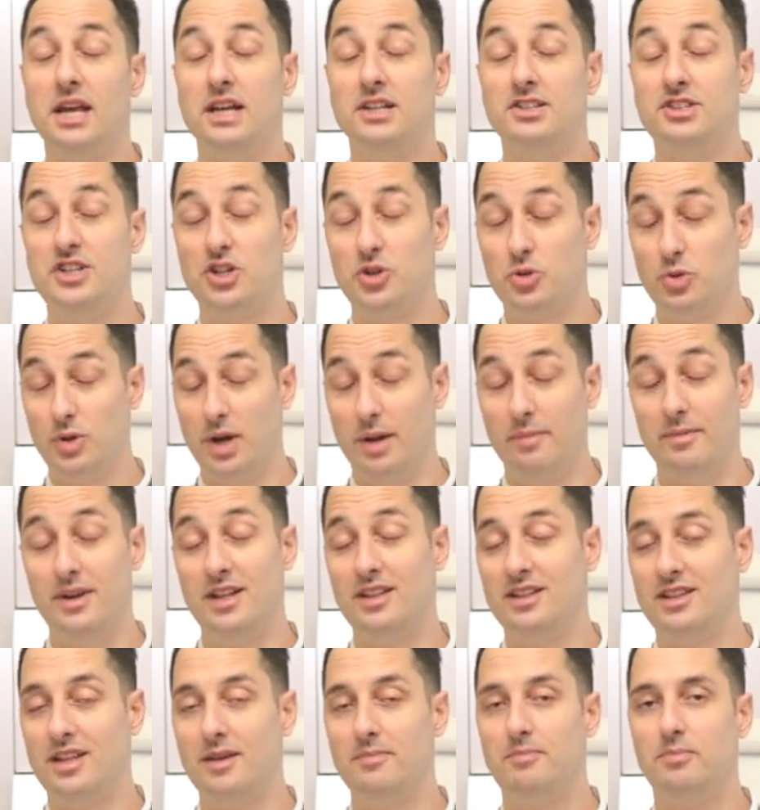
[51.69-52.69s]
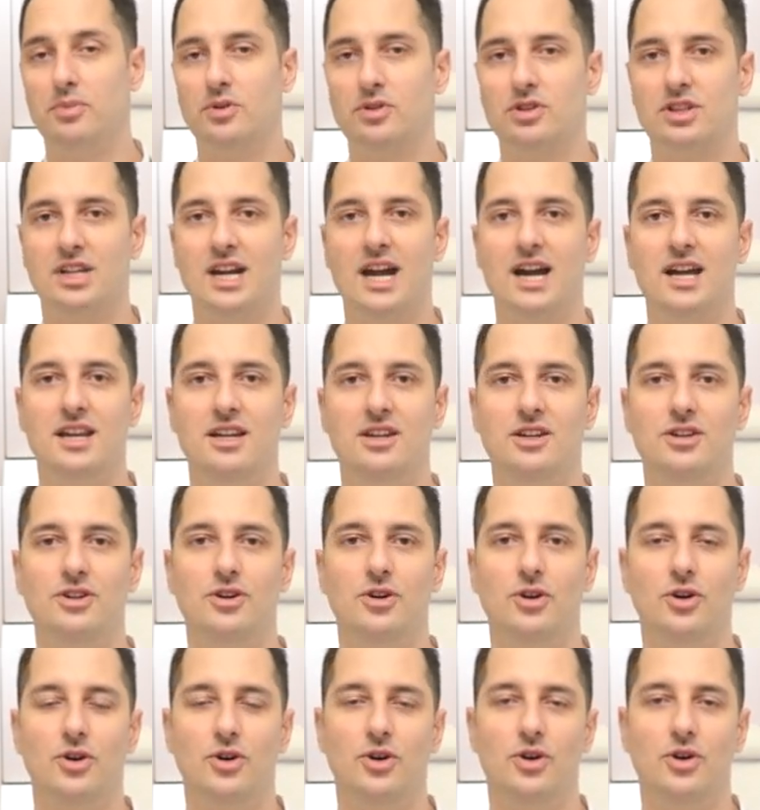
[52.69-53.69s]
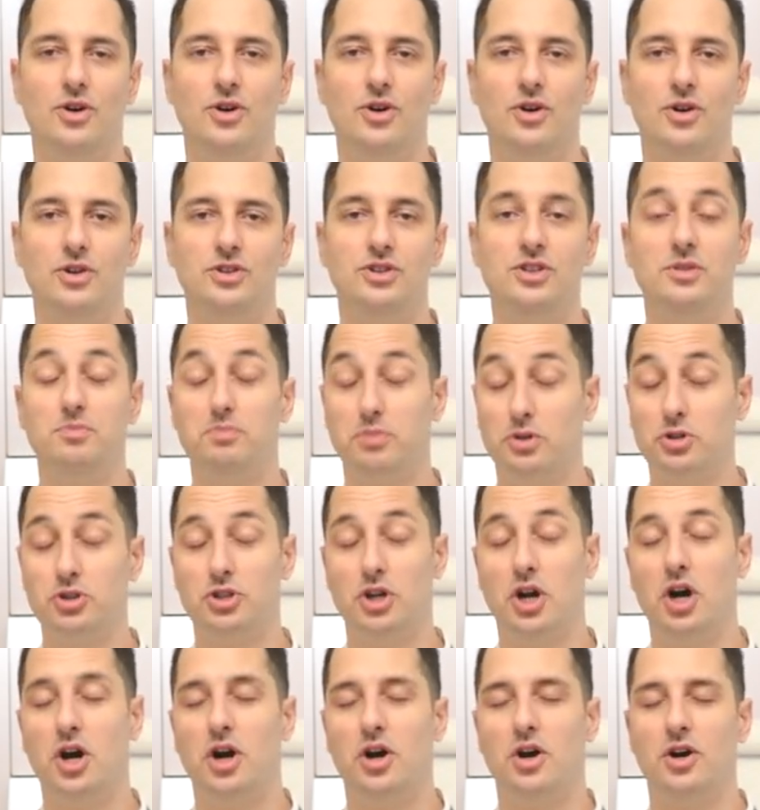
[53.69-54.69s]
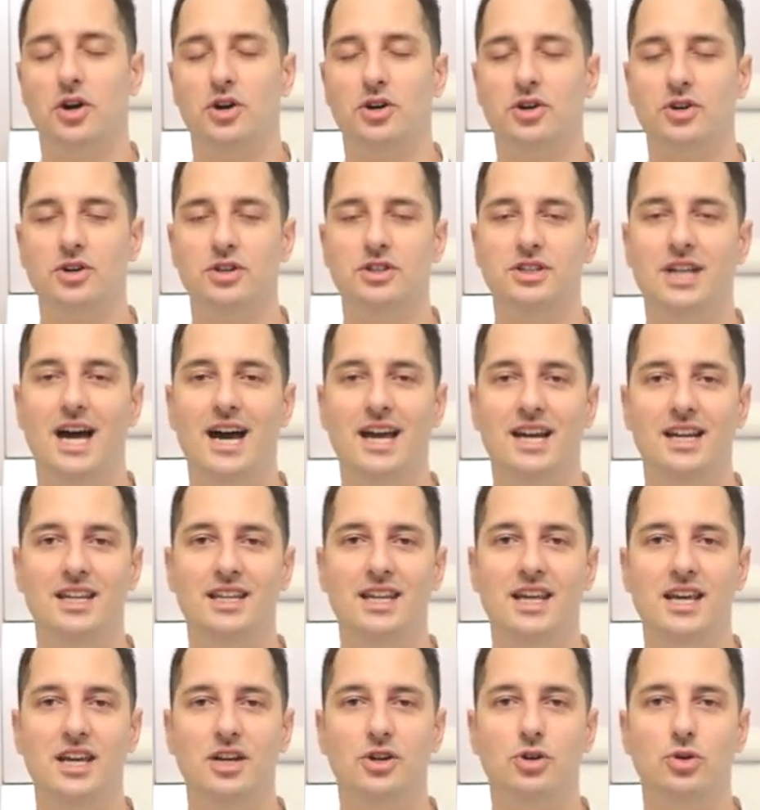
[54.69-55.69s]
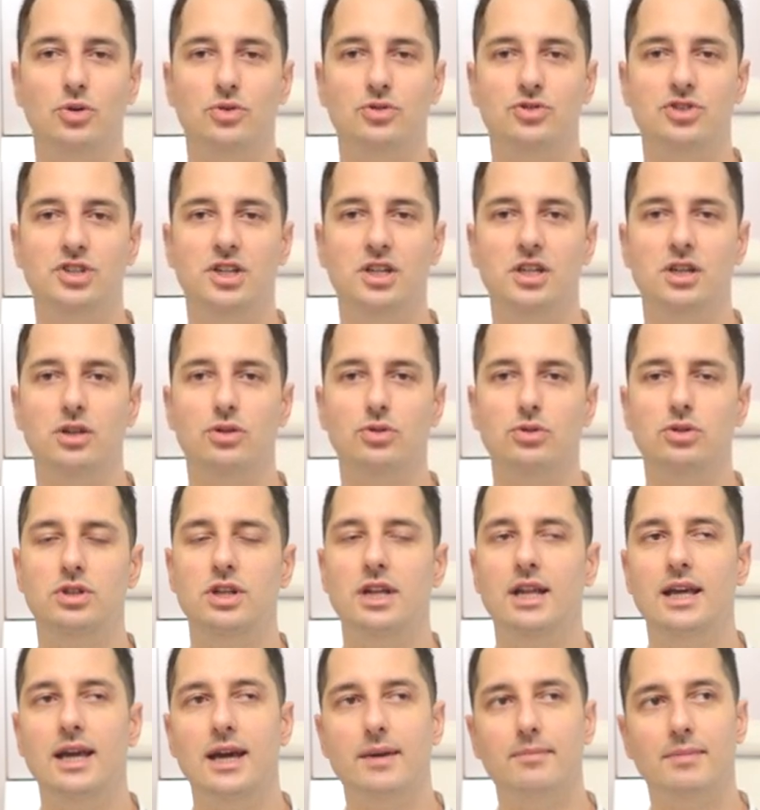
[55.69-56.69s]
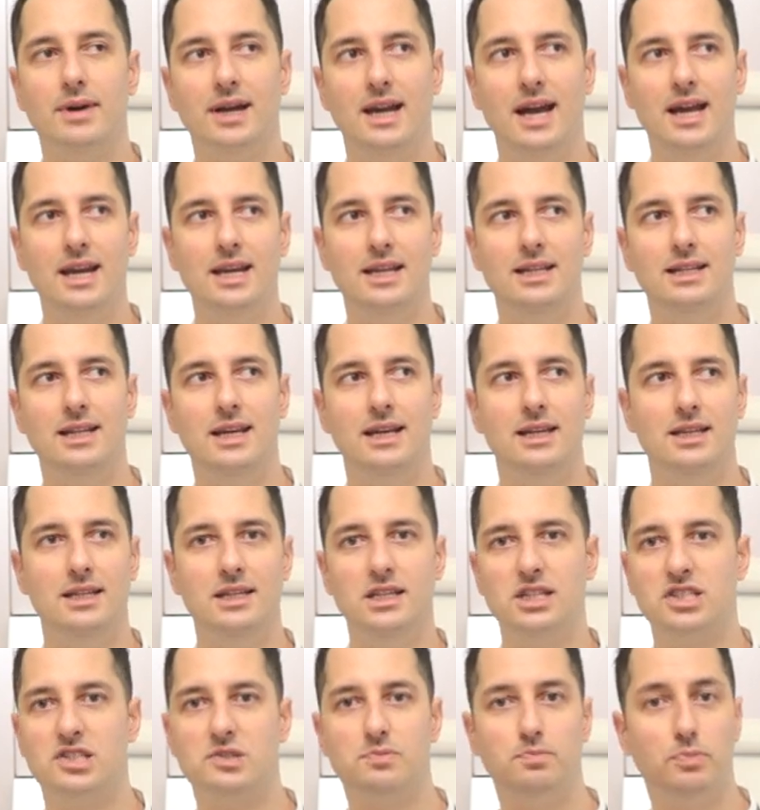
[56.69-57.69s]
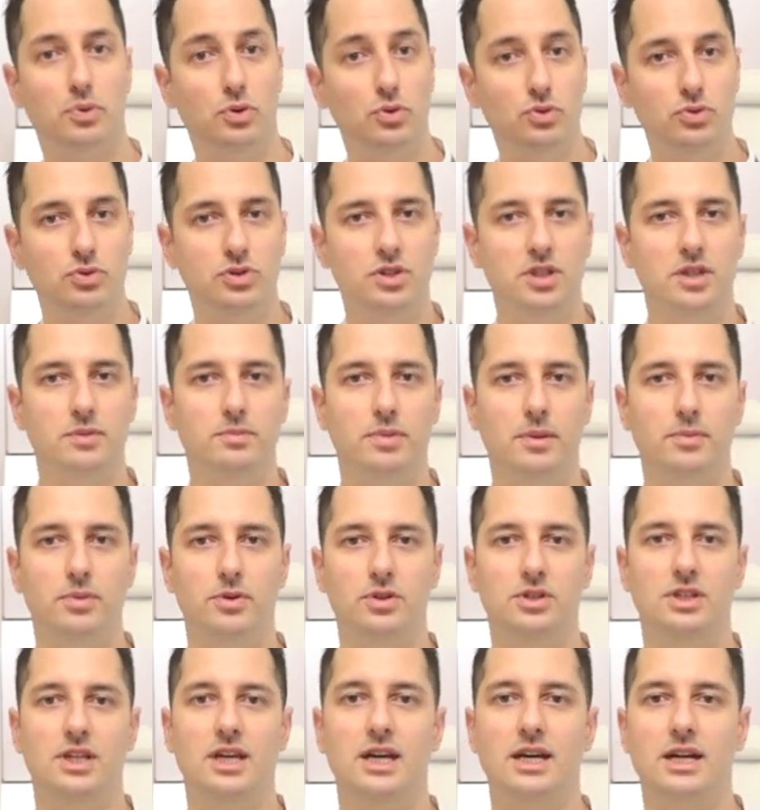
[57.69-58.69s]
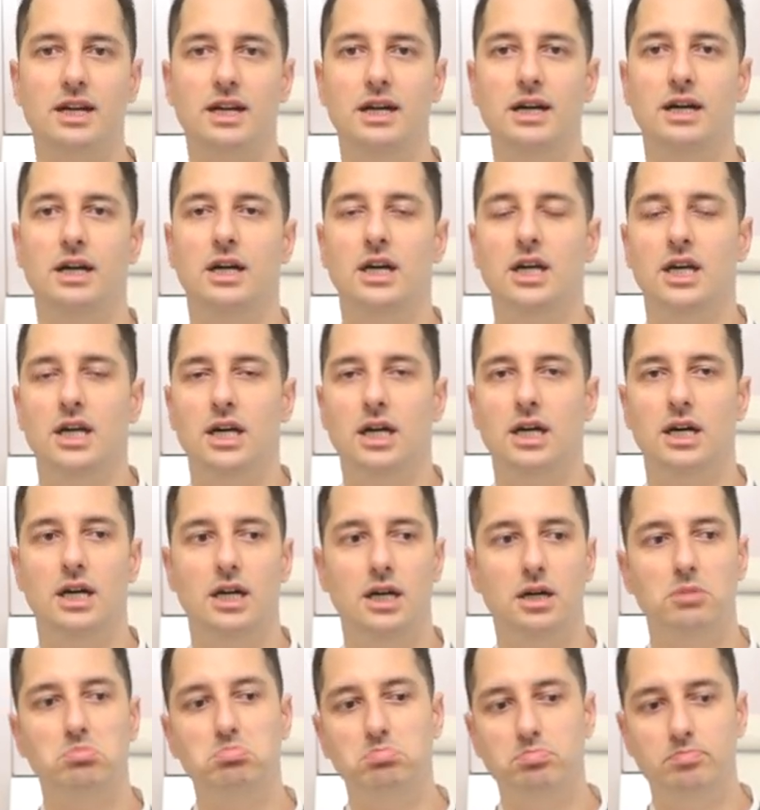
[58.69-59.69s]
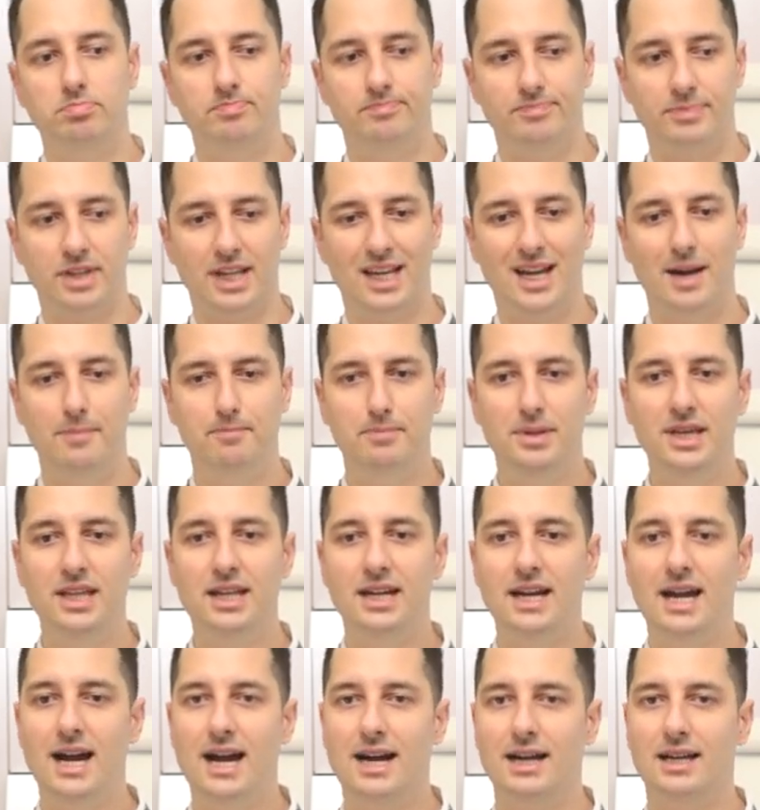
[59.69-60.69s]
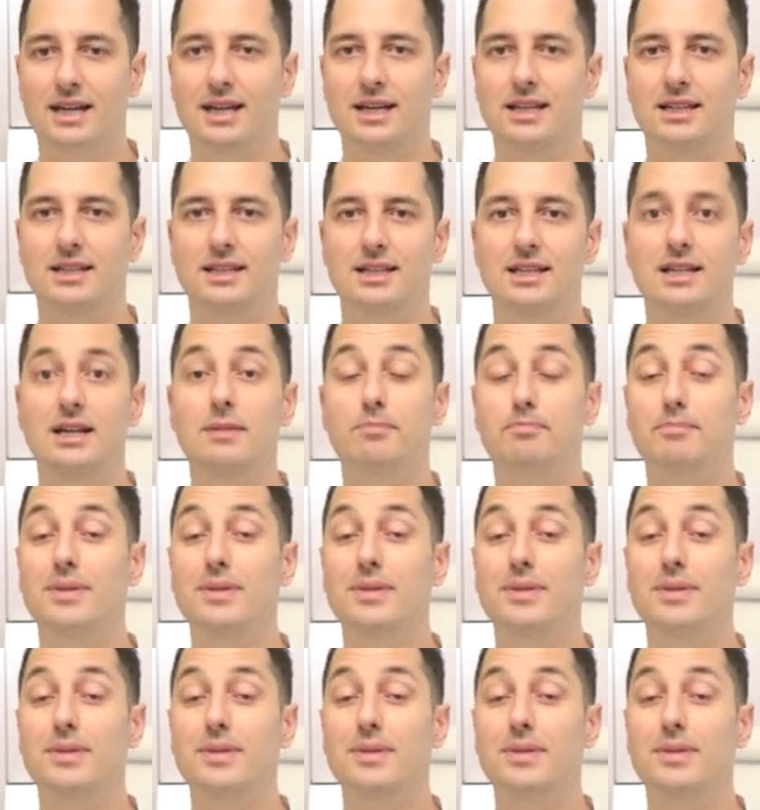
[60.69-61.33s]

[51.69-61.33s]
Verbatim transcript: sicuramente potranno, ti potrò dare dei consigli utili e magari degli spunti per poter ehm, capire anche il